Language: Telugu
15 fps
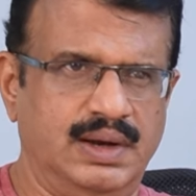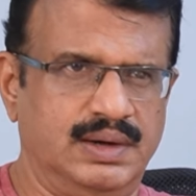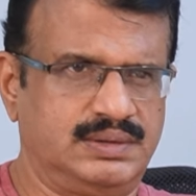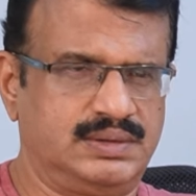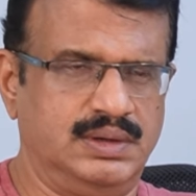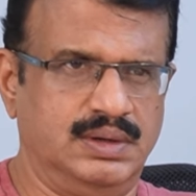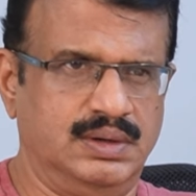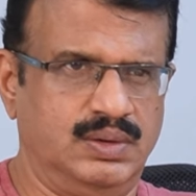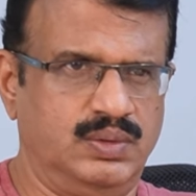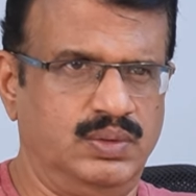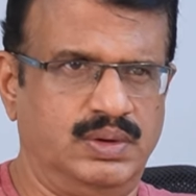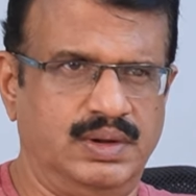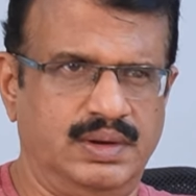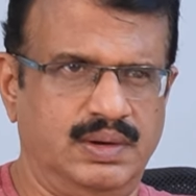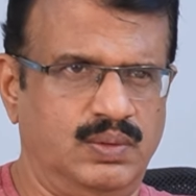ఎలక్షన్
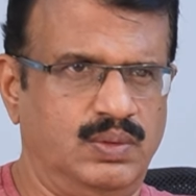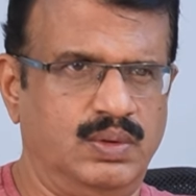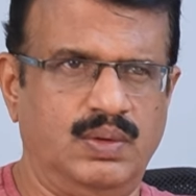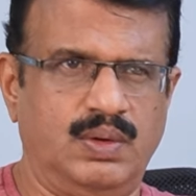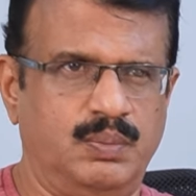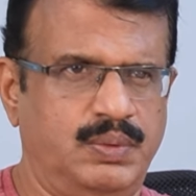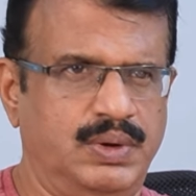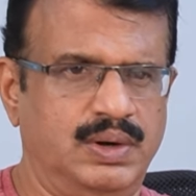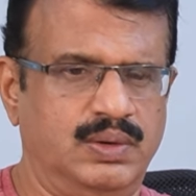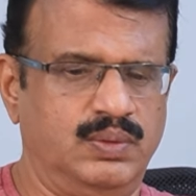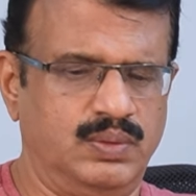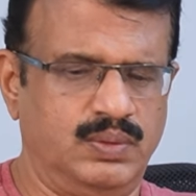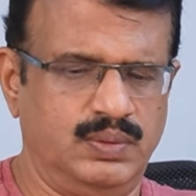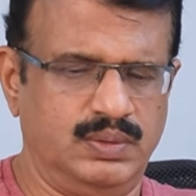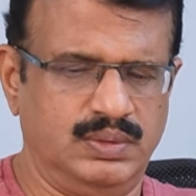డ్యూటీలో కూడా వాళ్ళు
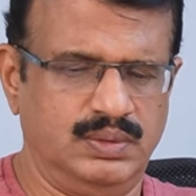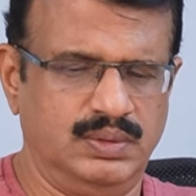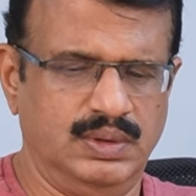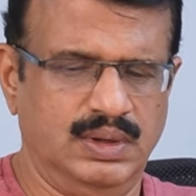పాల్గొనకూడదు